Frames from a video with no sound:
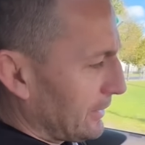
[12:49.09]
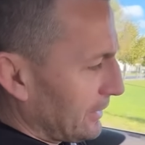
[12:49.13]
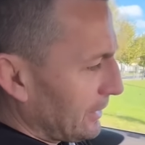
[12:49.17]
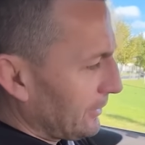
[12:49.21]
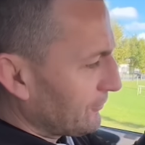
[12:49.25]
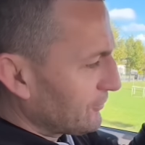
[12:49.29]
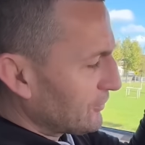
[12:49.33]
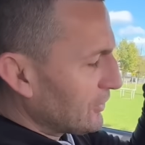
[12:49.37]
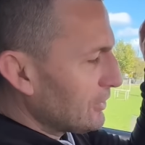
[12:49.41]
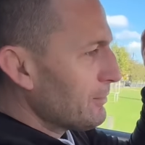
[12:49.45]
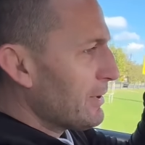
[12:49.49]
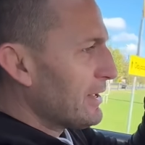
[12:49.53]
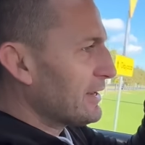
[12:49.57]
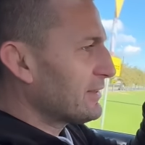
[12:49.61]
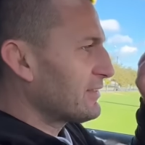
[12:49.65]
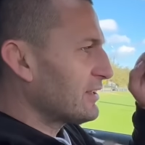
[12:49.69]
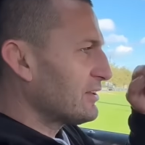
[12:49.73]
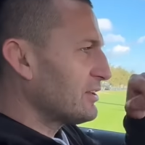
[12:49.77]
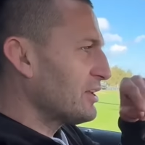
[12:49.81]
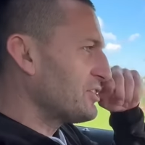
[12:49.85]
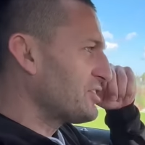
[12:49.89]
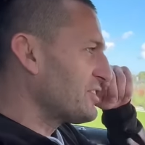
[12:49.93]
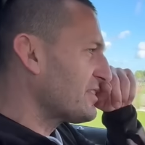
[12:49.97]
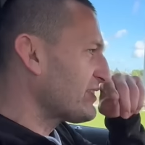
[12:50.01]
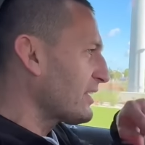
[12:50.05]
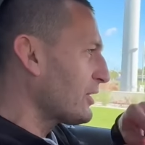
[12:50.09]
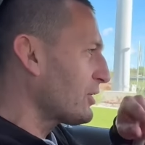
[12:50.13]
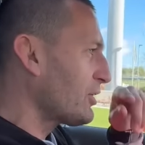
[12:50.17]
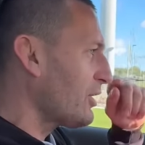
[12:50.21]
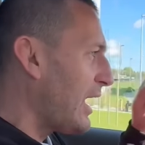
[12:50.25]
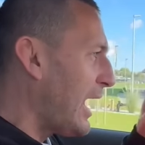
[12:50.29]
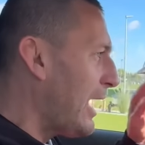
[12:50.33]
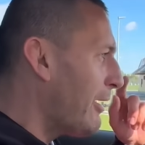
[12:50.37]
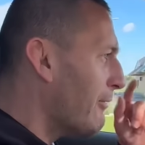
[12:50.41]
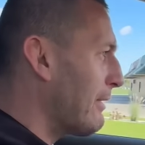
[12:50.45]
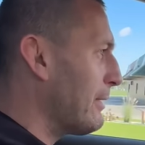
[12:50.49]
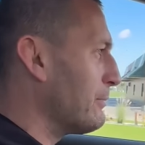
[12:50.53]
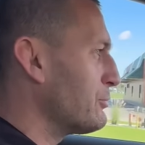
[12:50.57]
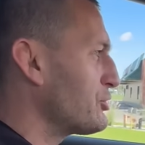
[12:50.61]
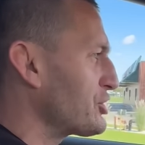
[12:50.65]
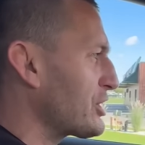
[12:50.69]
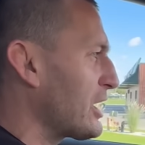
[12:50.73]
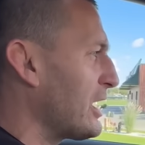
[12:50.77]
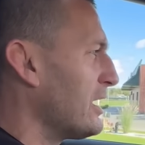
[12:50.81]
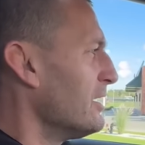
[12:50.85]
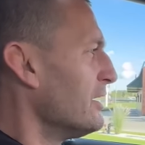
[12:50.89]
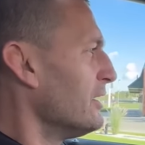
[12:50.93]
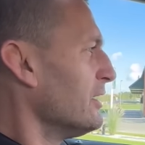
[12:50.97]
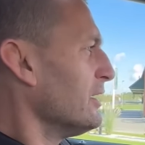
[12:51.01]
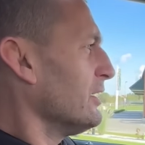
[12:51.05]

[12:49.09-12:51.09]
I w tym Mercedesie zakochałem się.